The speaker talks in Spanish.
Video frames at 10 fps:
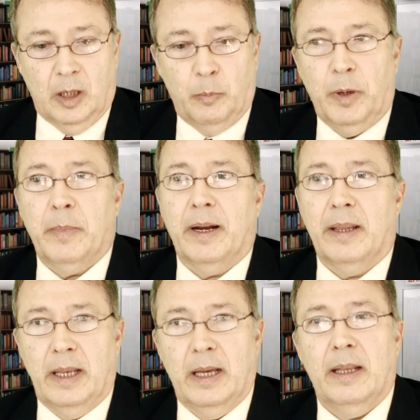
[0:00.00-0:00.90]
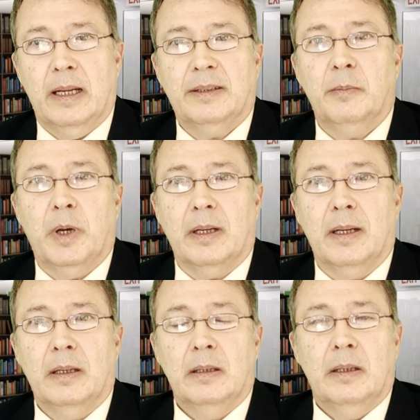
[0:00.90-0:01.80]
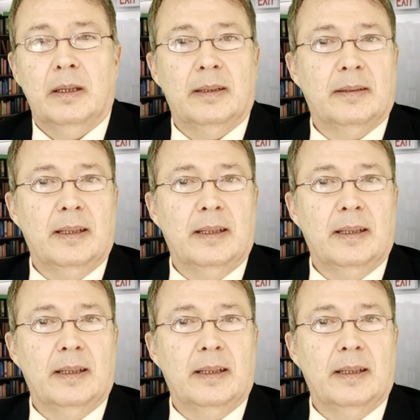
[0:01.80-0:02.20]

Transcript: que el primer día de la semana eh,